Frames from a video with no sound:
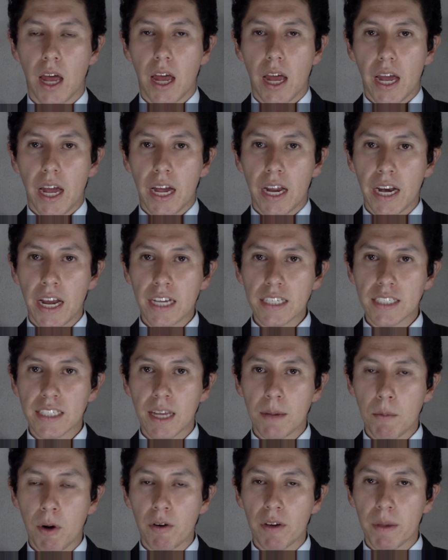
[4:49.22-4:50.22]
En este
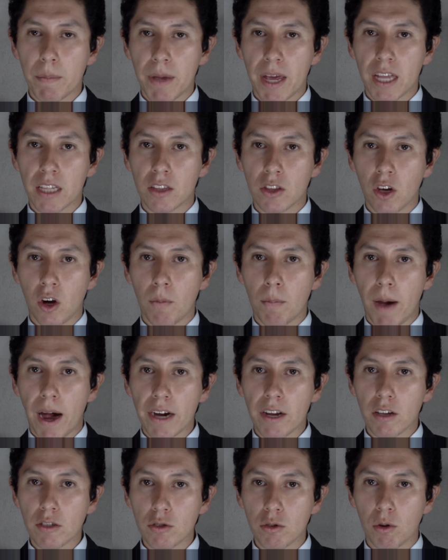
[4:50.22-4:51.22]
movimiento
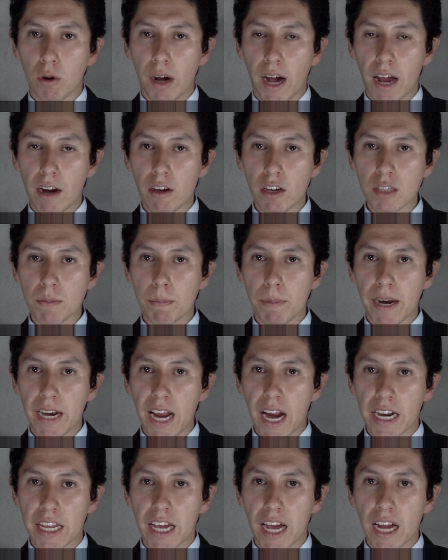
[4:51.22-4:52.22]
varios húngaros
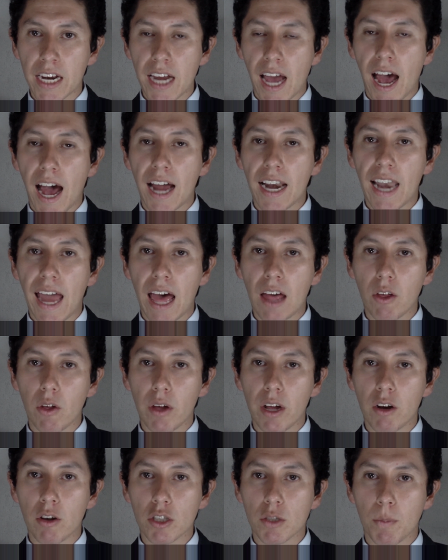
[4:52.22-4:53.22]
pelearían al lado de los